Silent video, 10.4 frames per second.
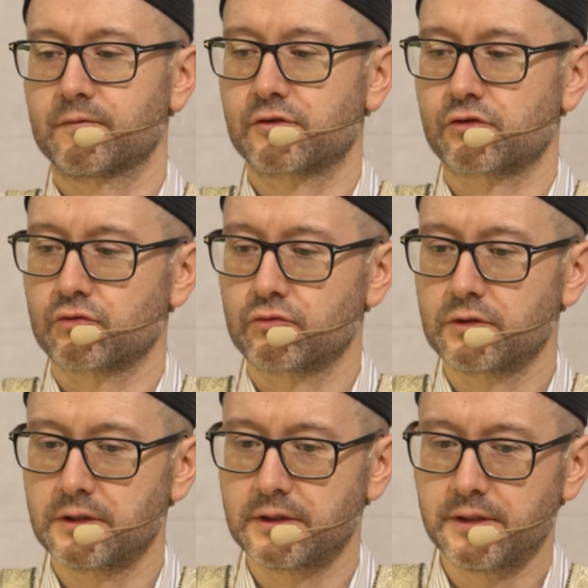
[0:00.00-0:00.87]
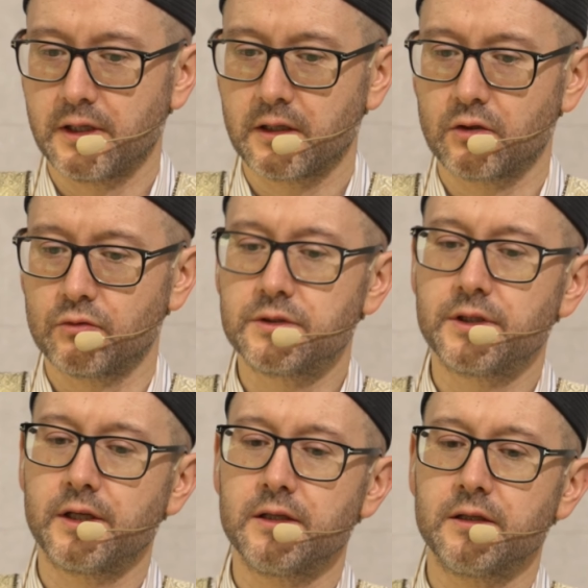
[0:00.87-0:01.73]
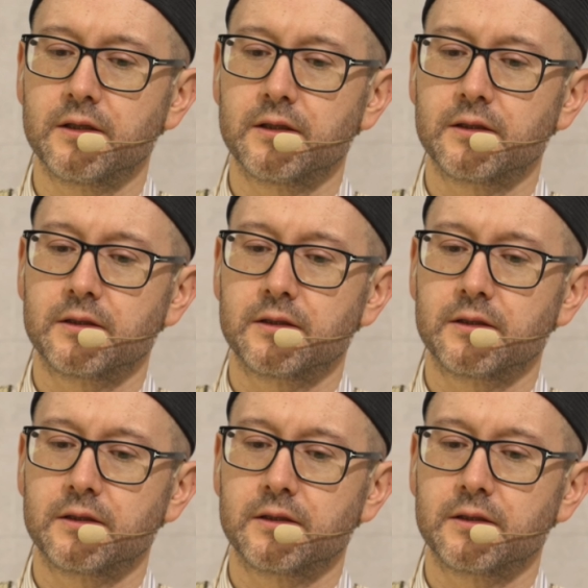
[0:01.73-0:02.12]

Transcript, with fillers: в судный день людей